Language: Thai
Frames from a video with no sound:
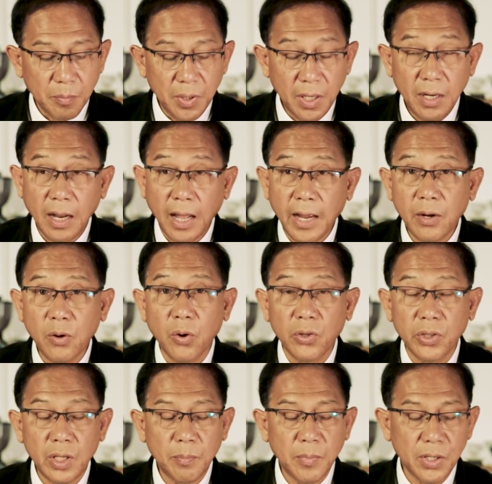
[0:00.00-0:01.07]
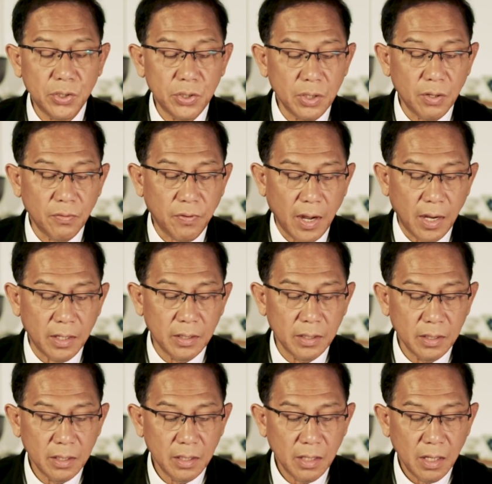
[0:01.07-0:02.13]
มีหลายคนที่ไม่เชื่อฟัง
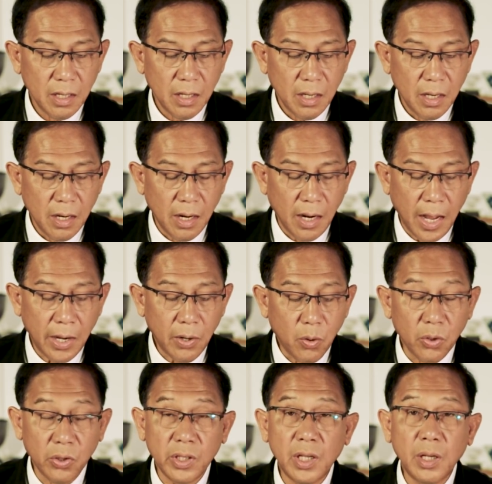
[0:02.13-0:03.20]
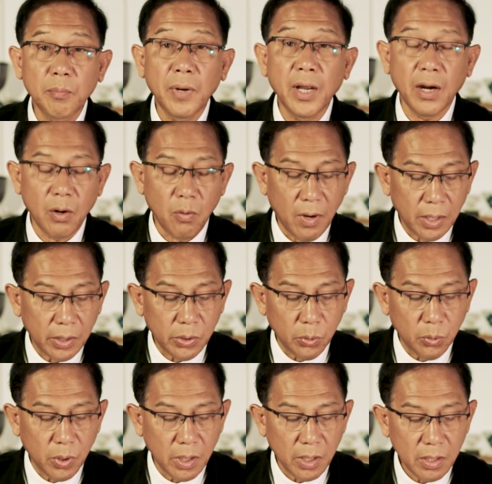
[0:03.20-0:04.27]
หลายคนที่ไม่ระวัง
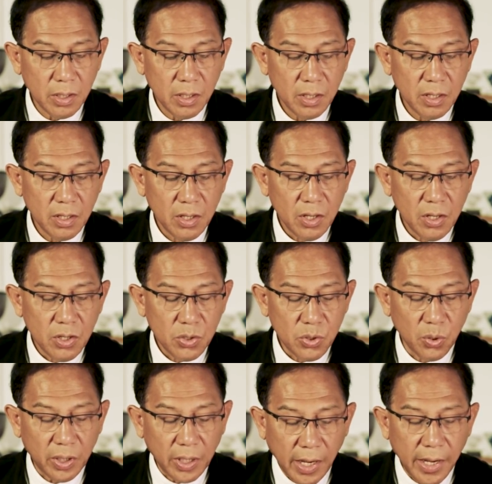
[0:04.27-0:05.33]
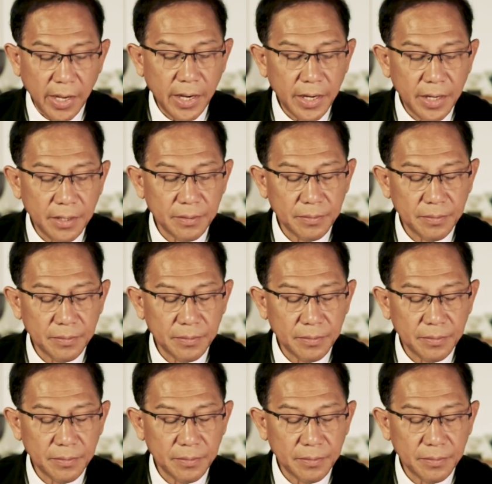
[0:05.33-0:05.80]
ตัว สุดท้าย